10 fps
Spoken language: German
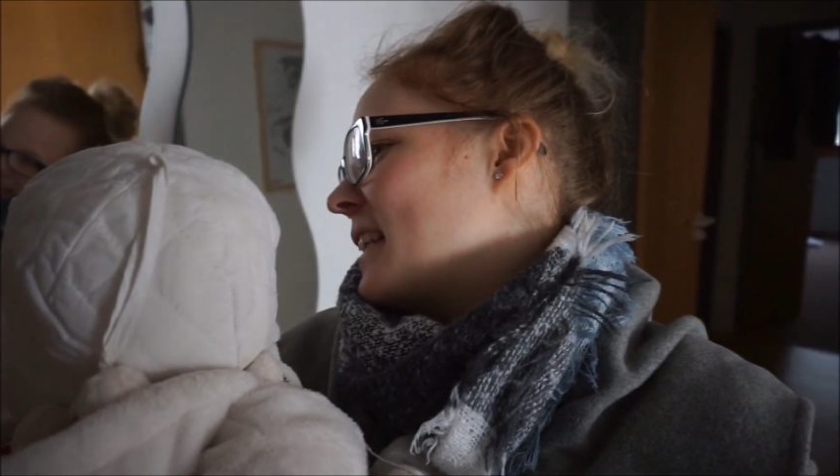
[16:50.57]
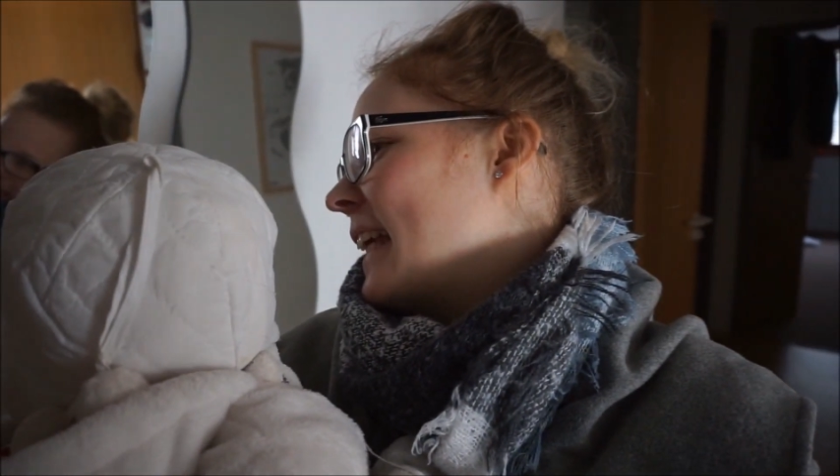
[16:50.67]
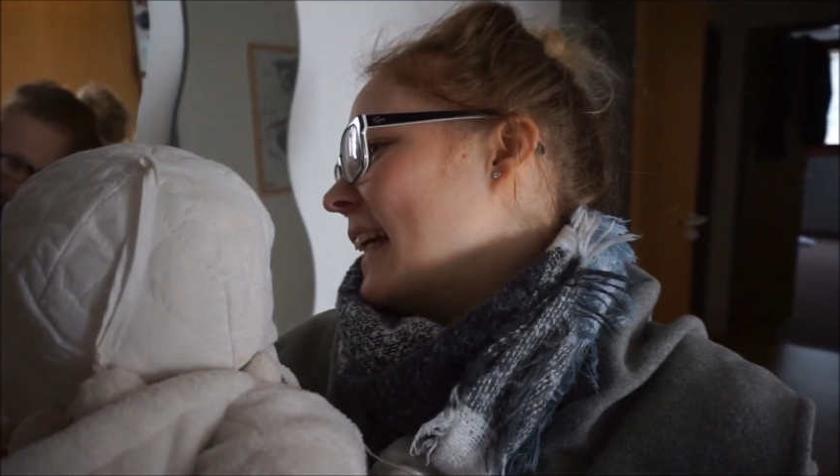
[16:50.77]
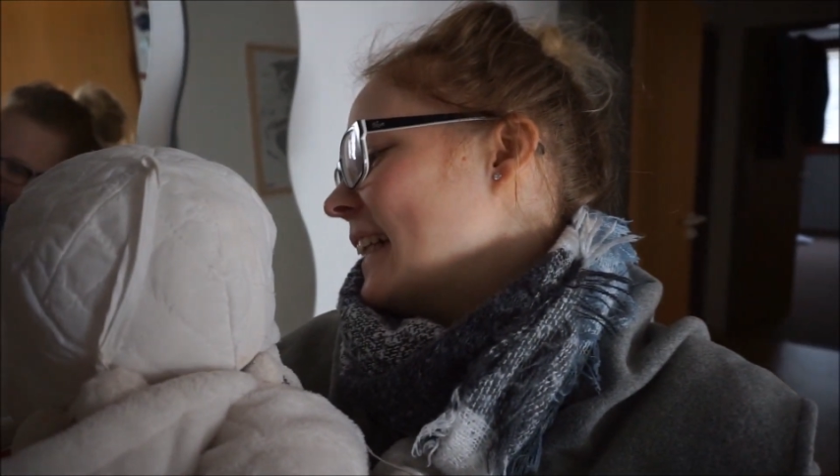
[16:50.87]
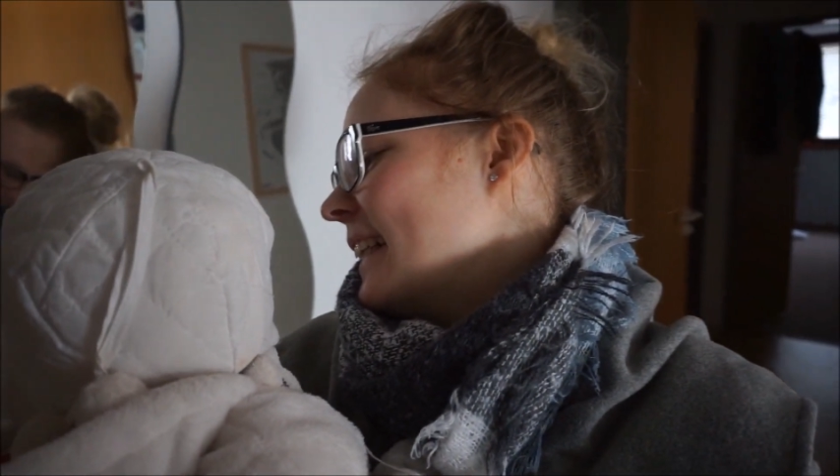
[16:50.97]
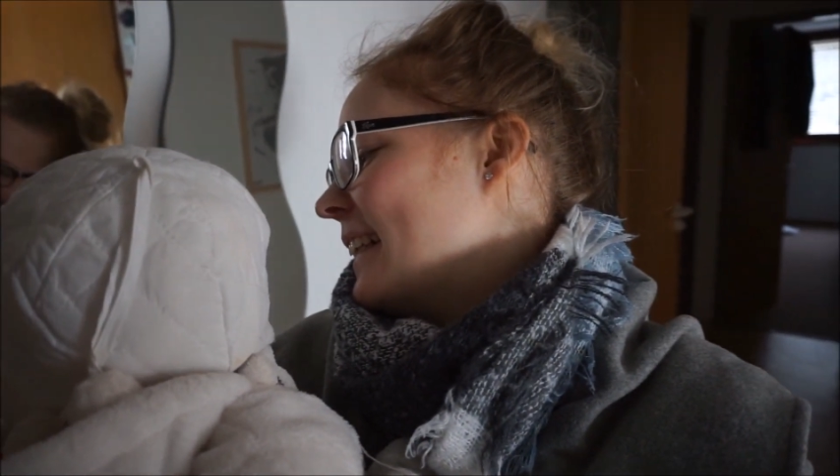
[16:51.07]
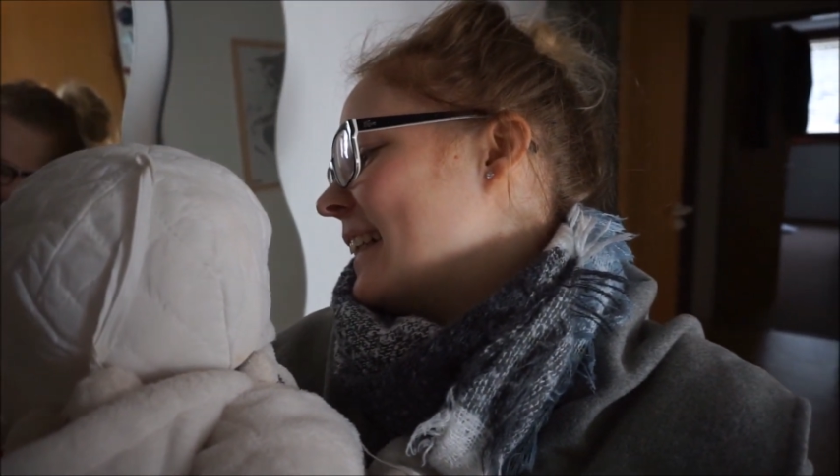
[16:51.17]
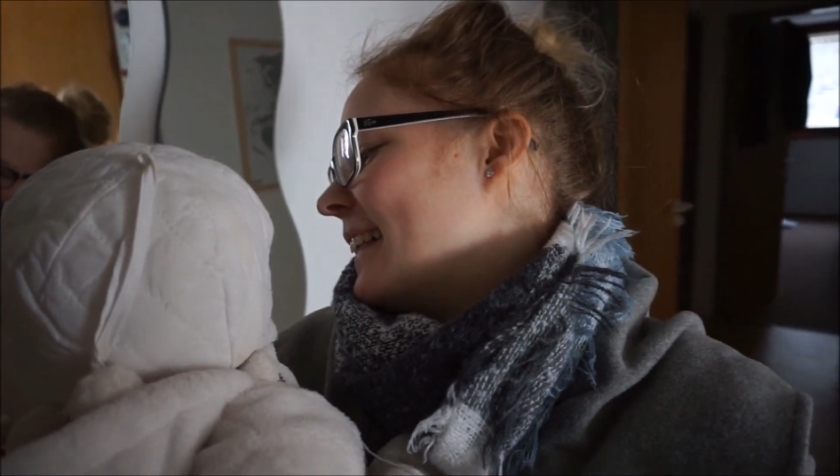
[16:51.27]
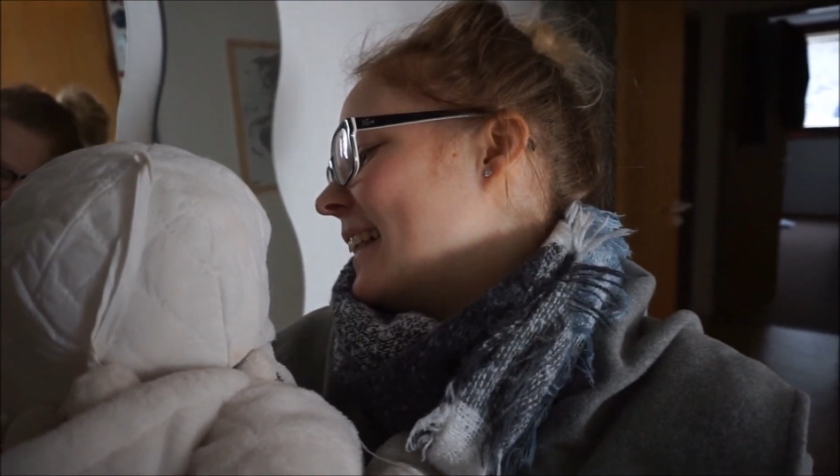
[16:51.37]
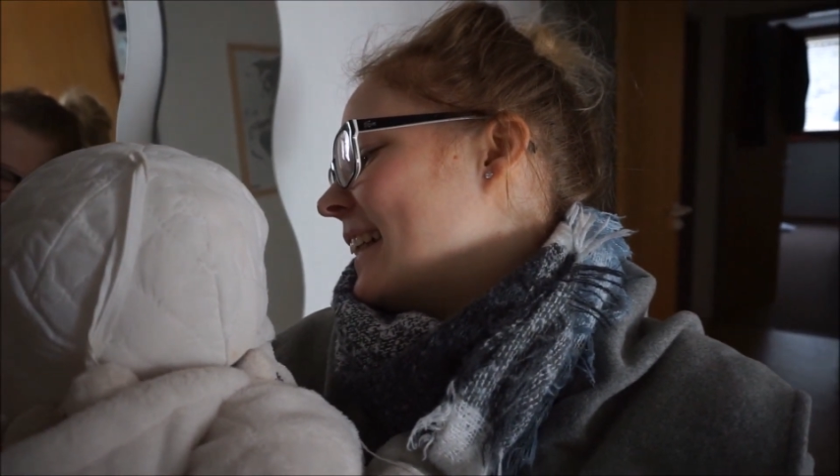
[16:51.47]
hier,
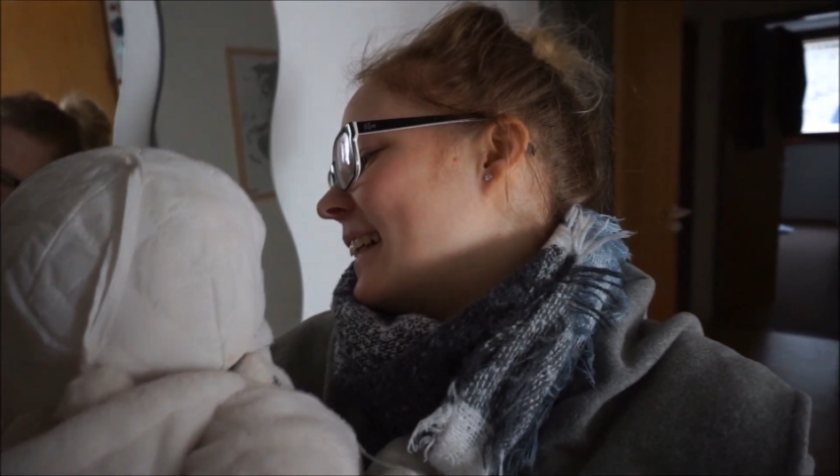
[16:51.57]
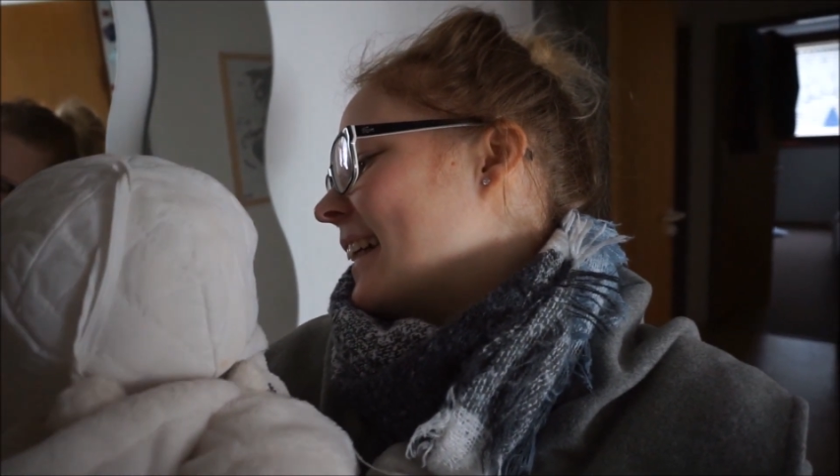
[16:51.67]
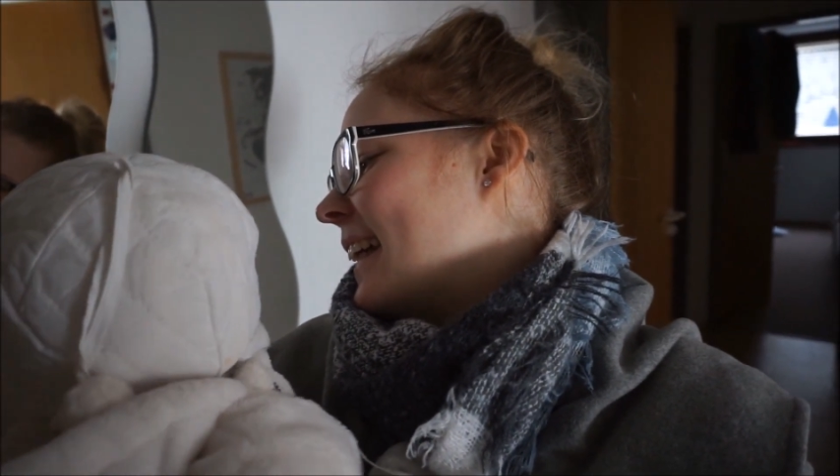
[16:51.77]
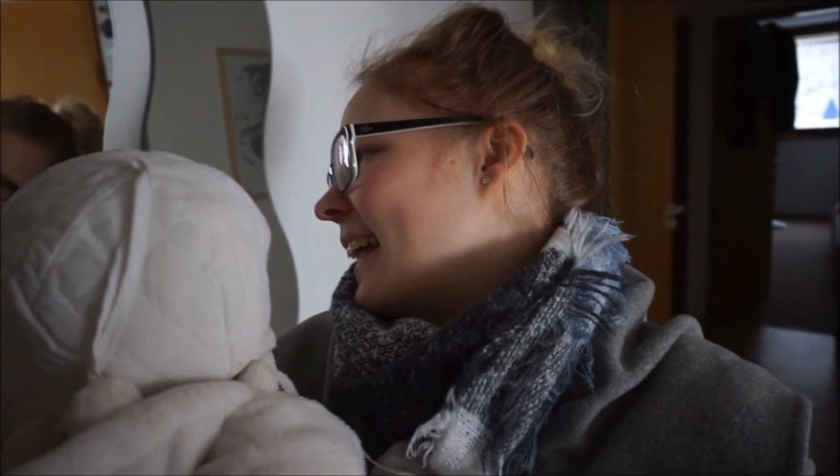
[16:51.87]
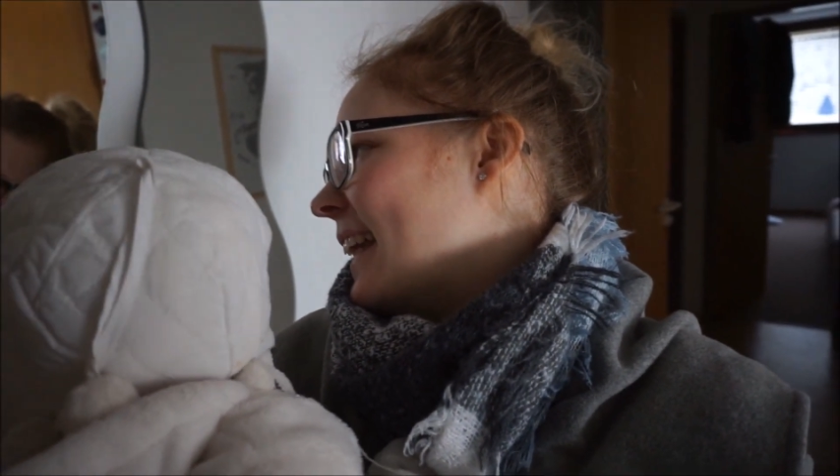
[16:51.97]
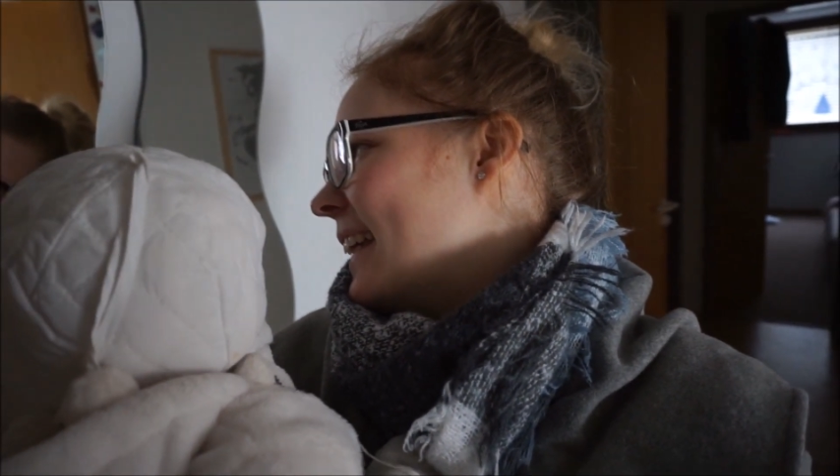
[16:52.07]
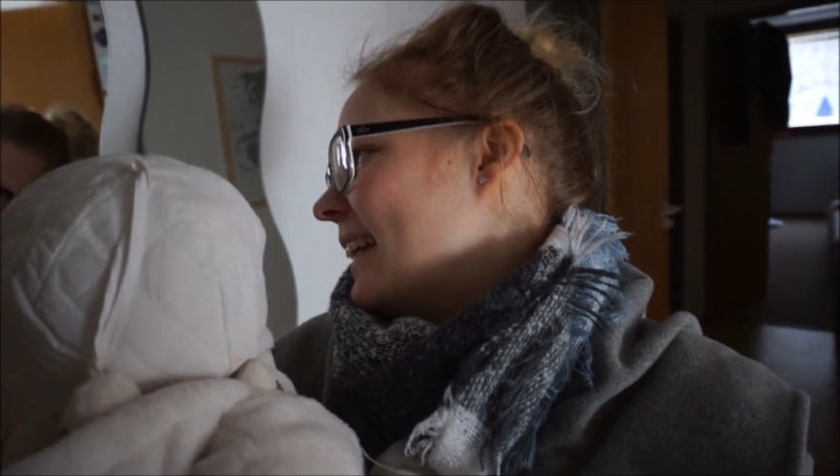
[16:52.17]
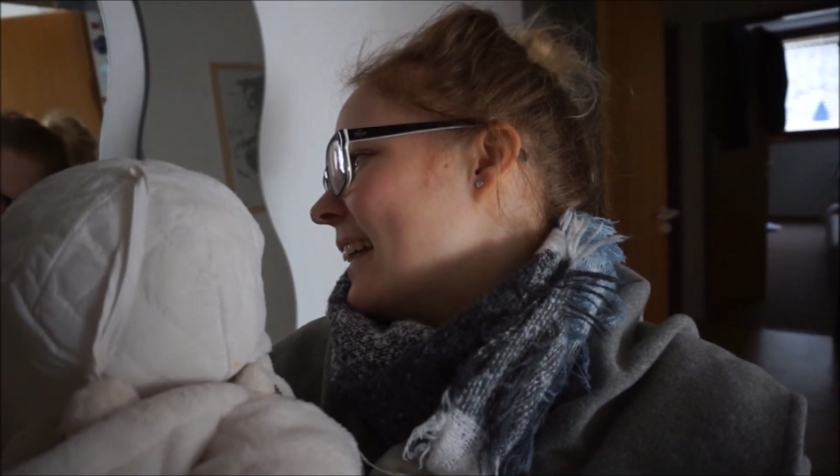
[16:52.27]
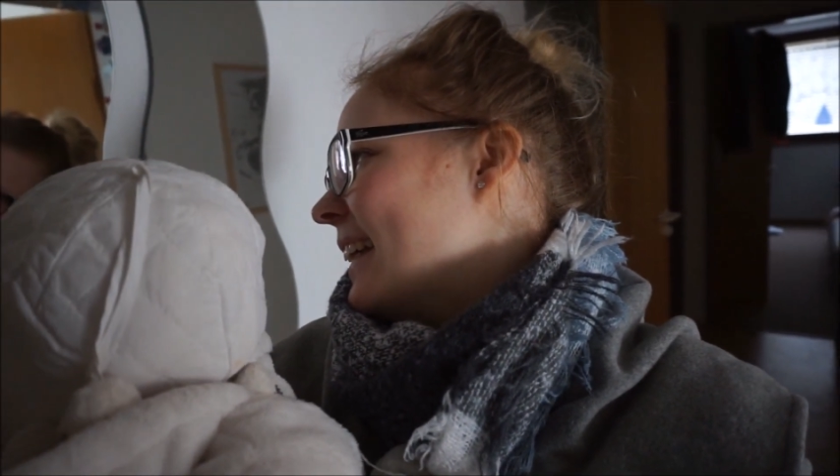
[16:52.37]
Gele.